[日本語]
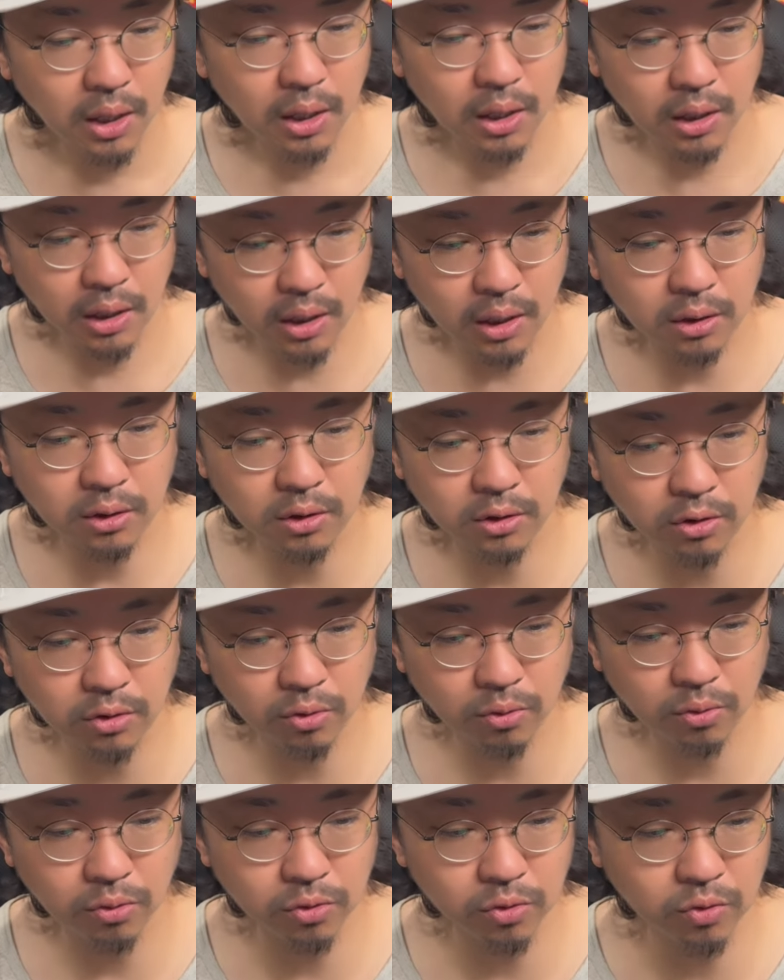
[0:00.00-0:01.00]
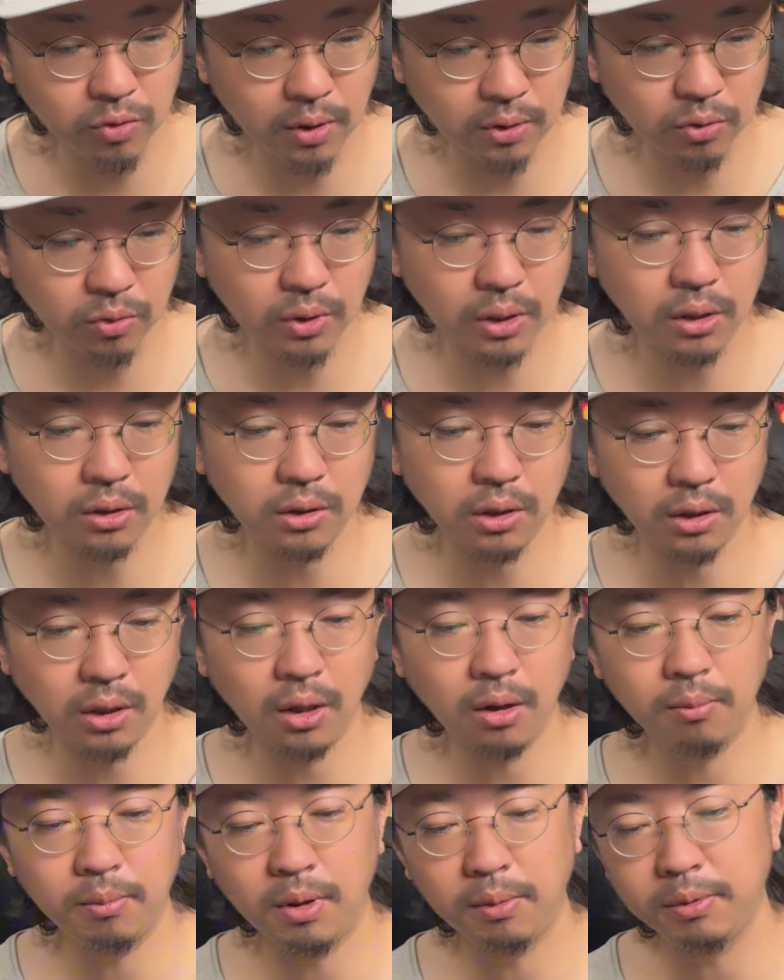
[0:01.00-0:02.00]
えー、日常の習慣の中でね、
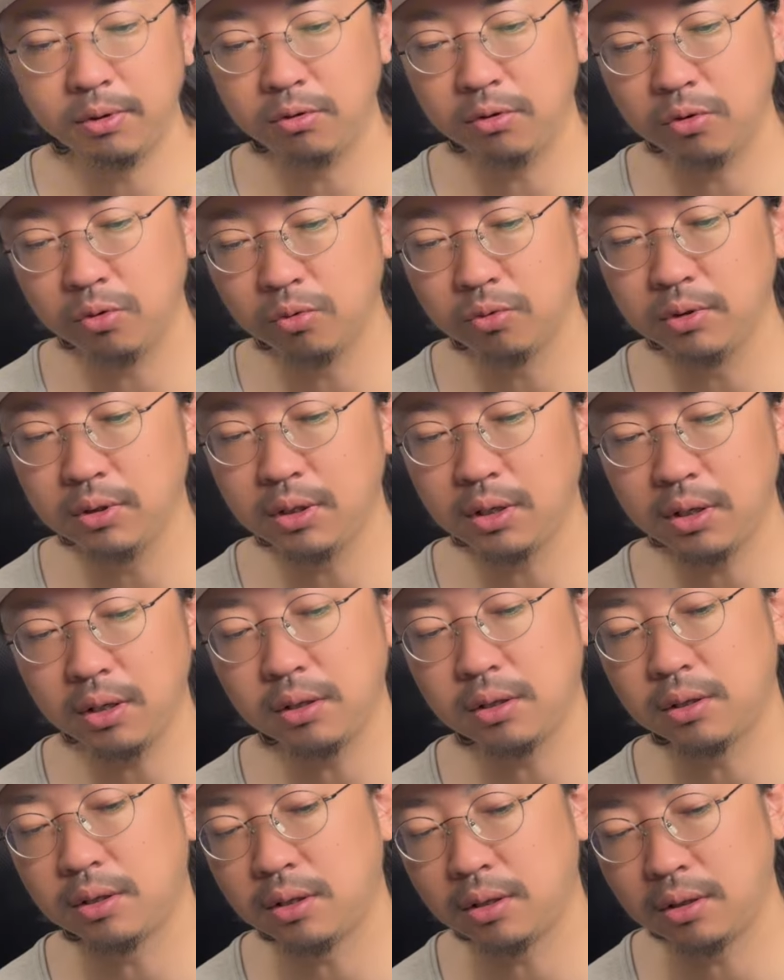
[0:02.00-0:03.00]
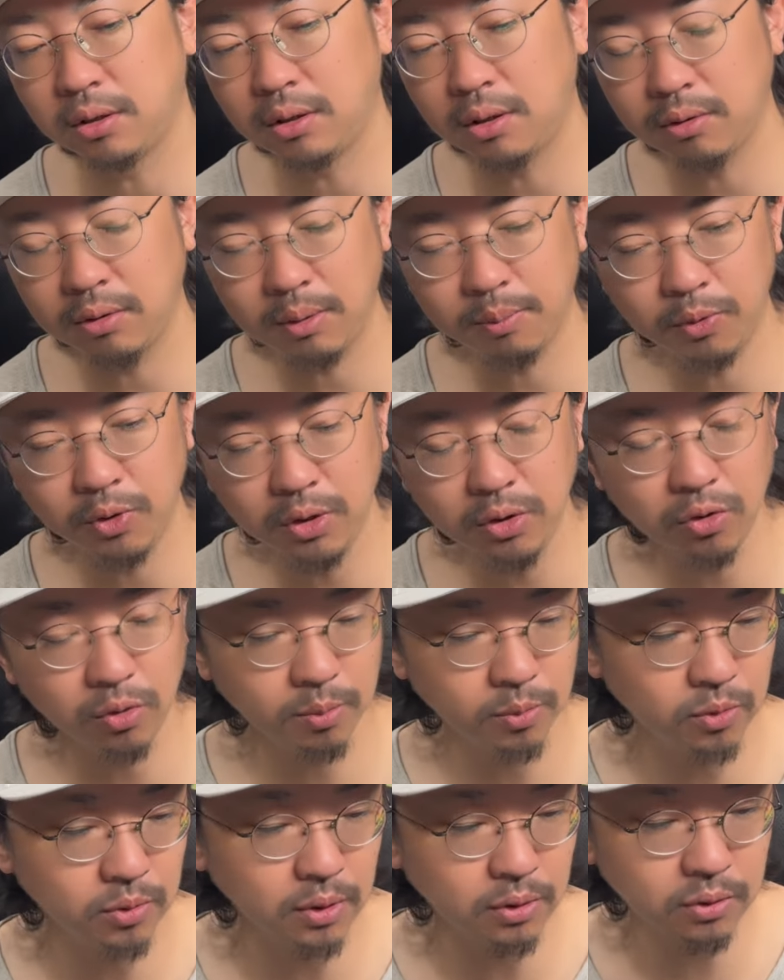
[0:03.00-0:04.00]
まあ、別に食事だけじゃなくてもいいと
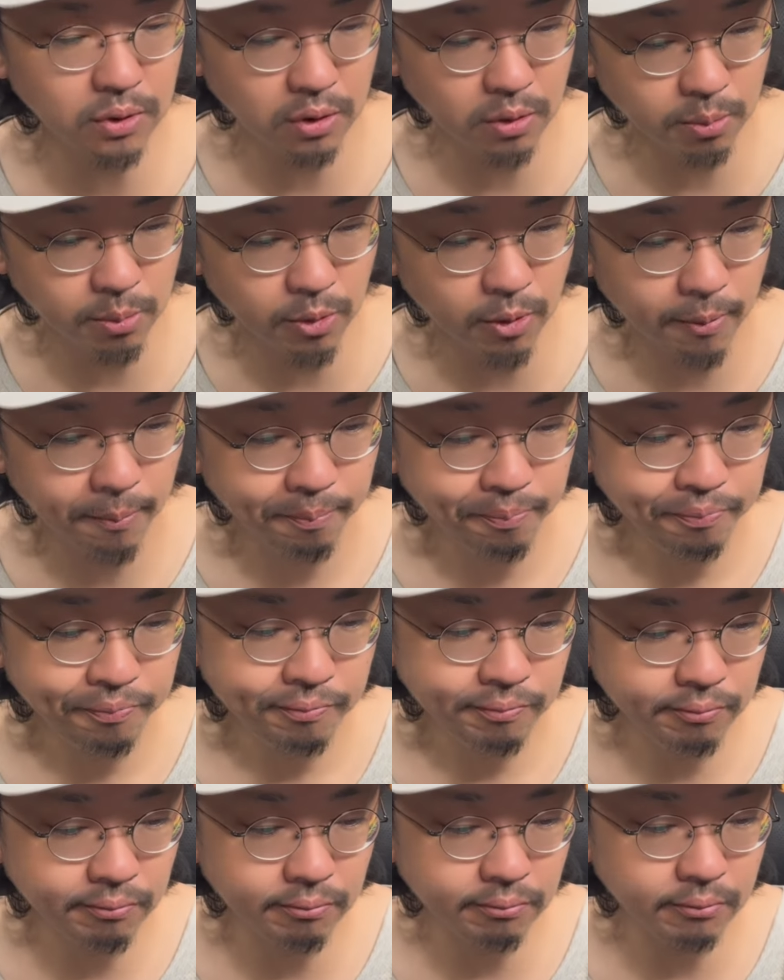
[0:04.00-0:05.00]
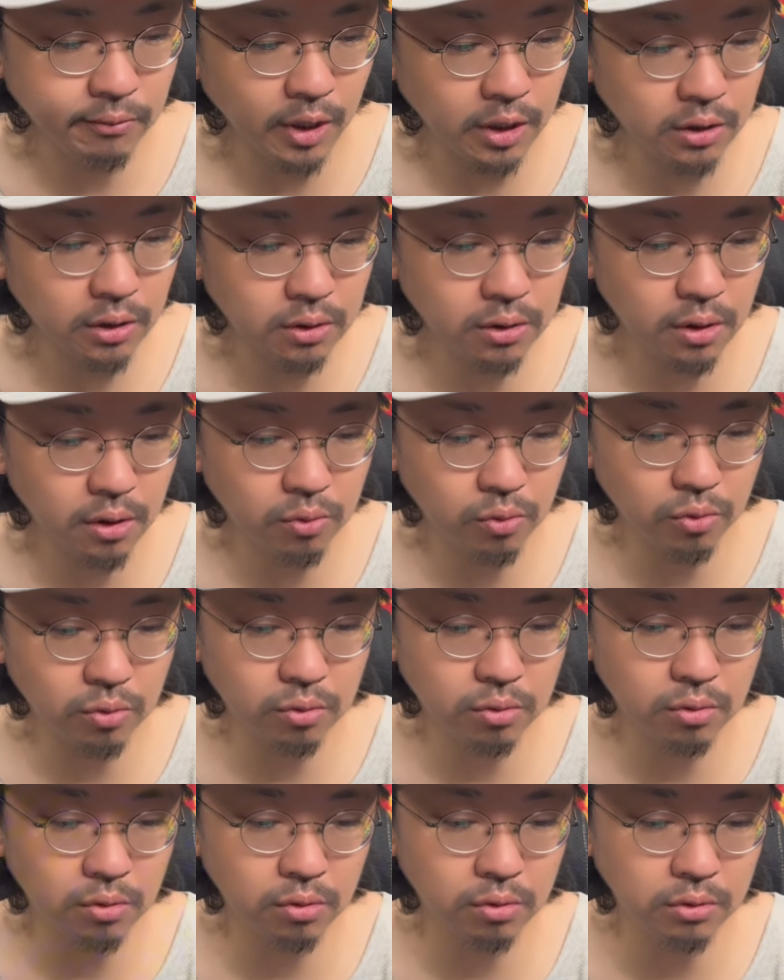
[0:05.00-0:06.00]
思うんですけども、うん、何かしら
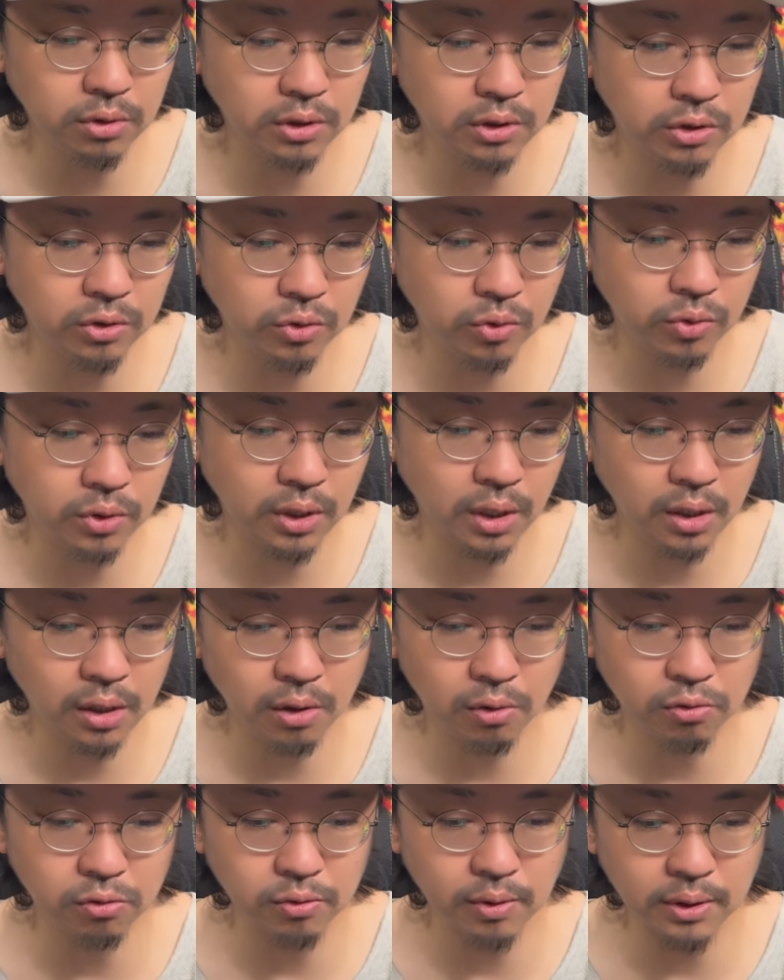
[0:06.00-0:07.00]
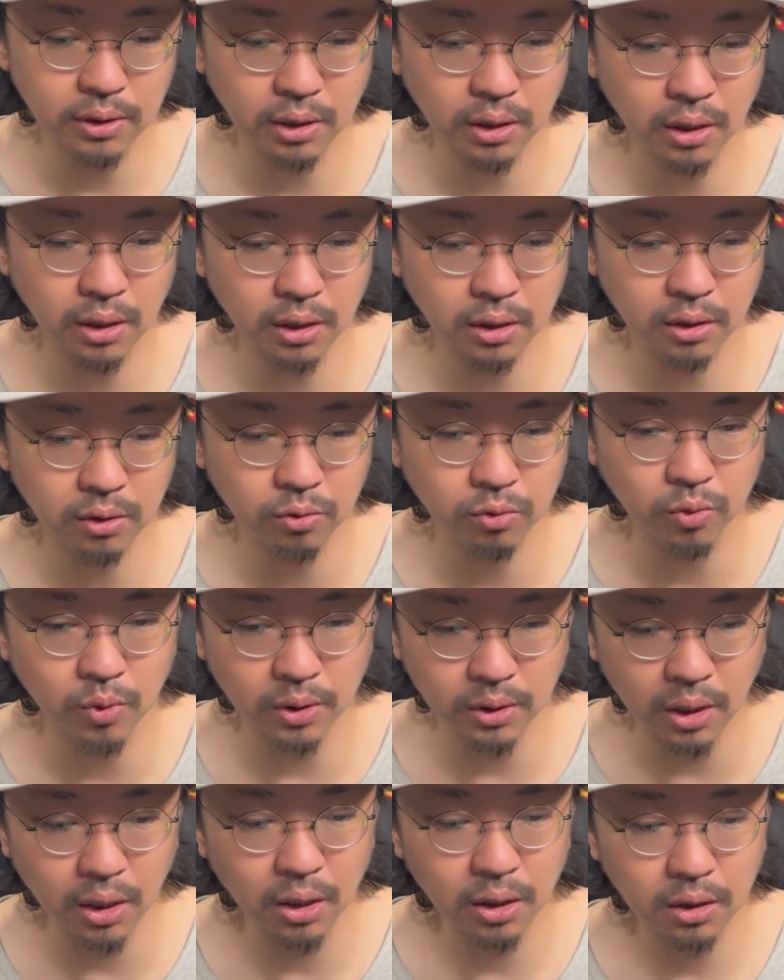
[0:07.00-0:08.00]
こう日常に変化を加えていくと
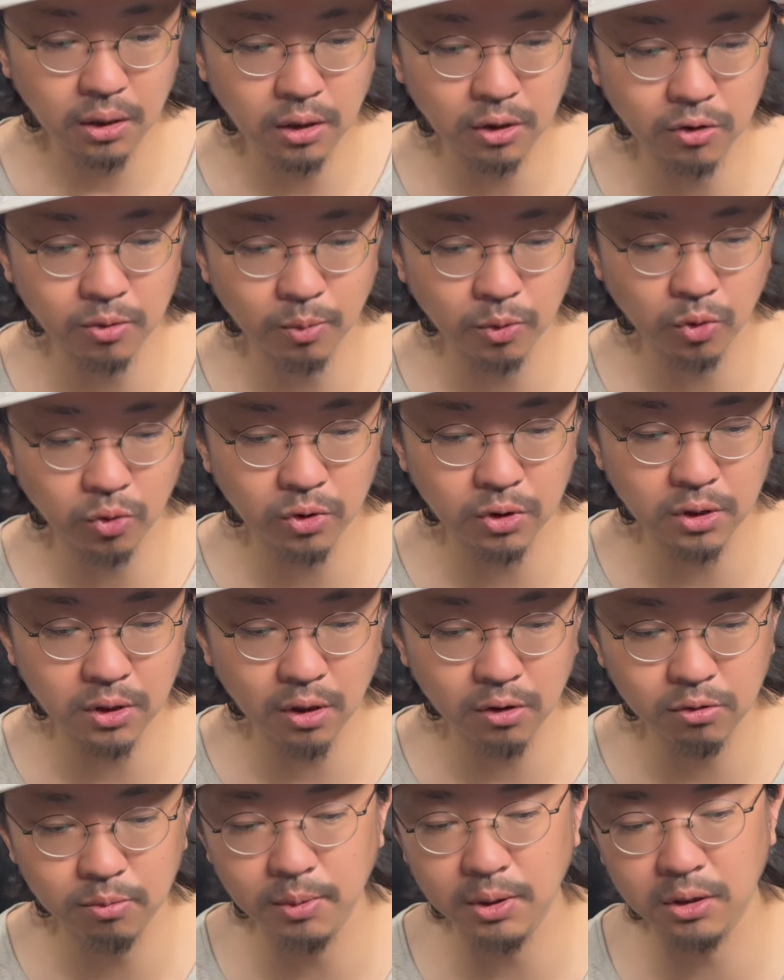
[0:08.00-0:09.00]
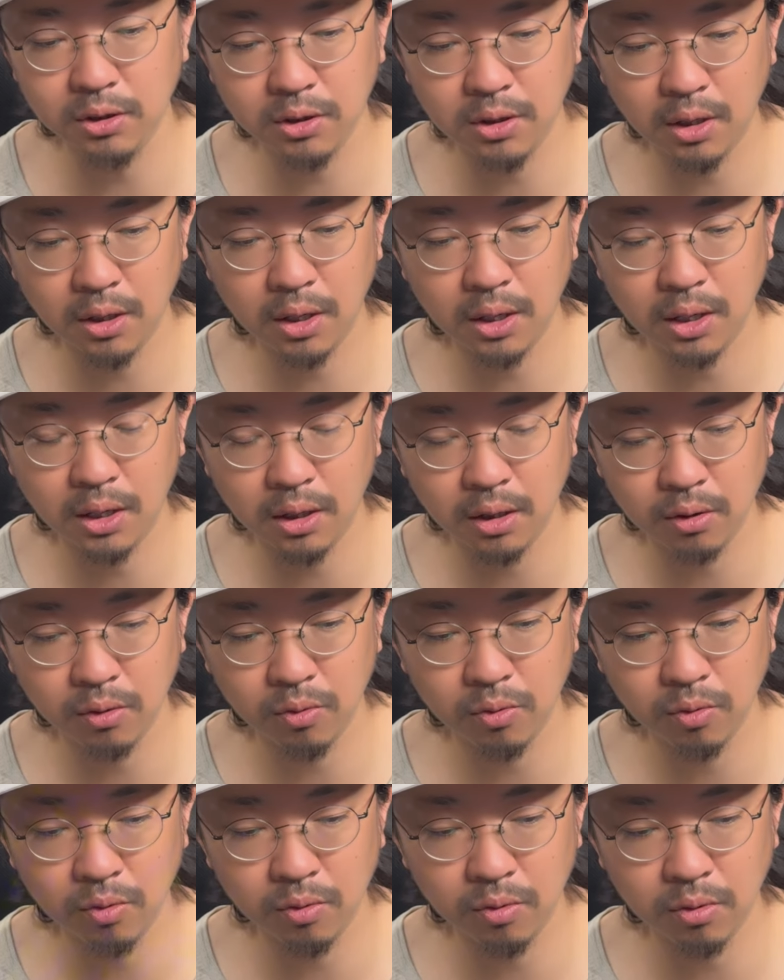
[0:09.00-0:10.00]
かねいつもと違う道から
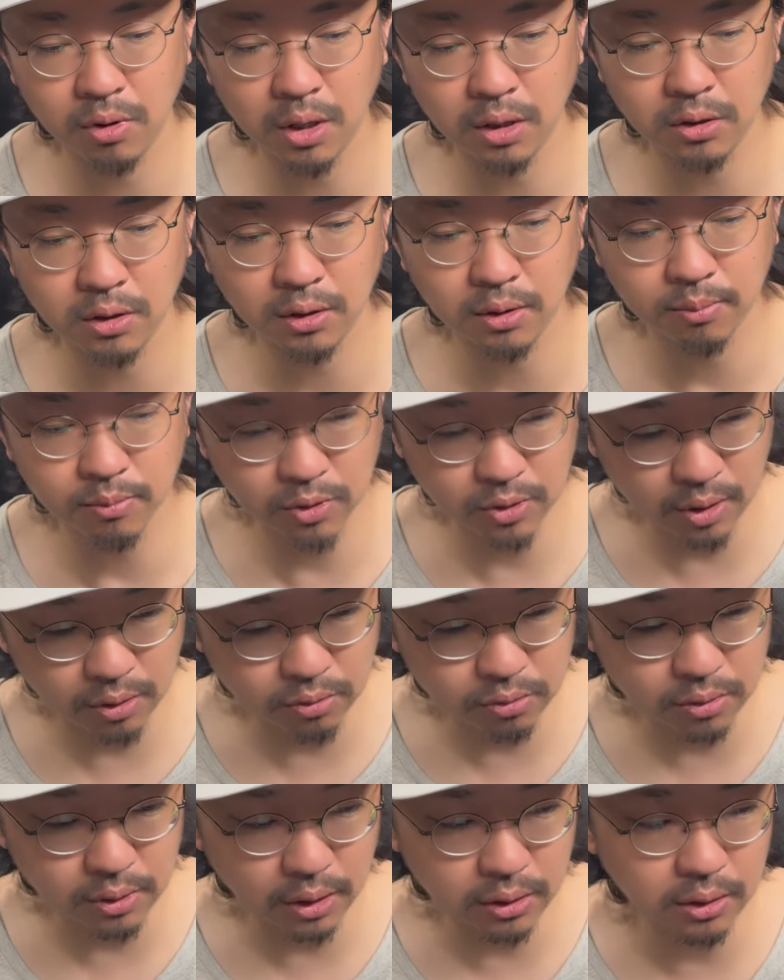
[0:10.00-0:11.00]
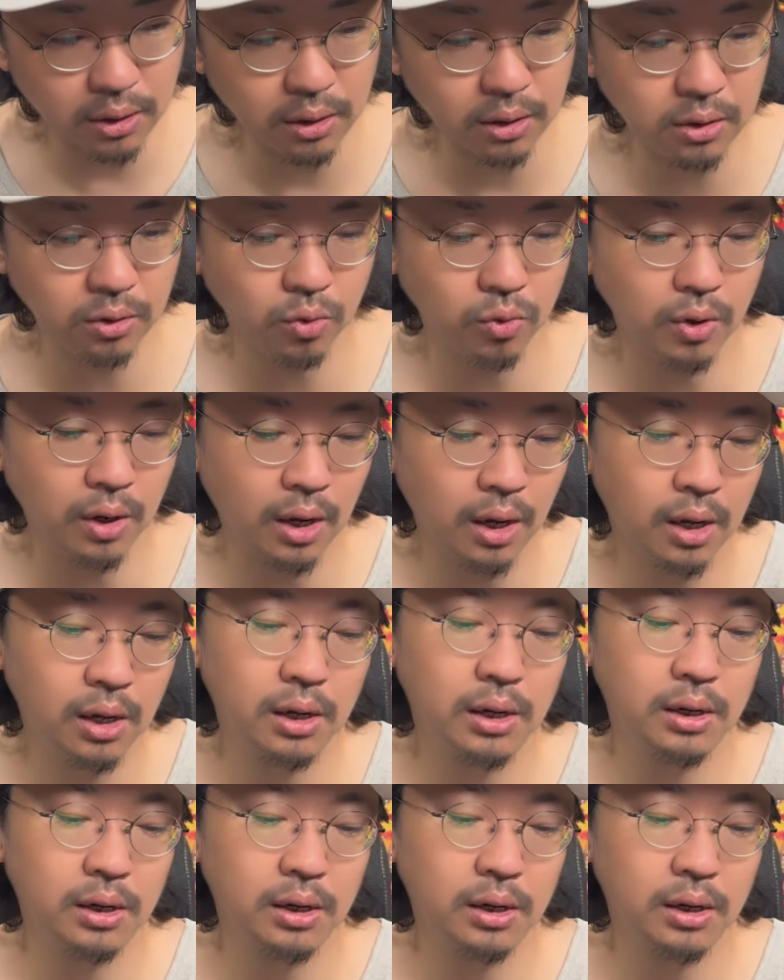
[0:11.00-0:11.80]
こう会社に向かうだったりとか、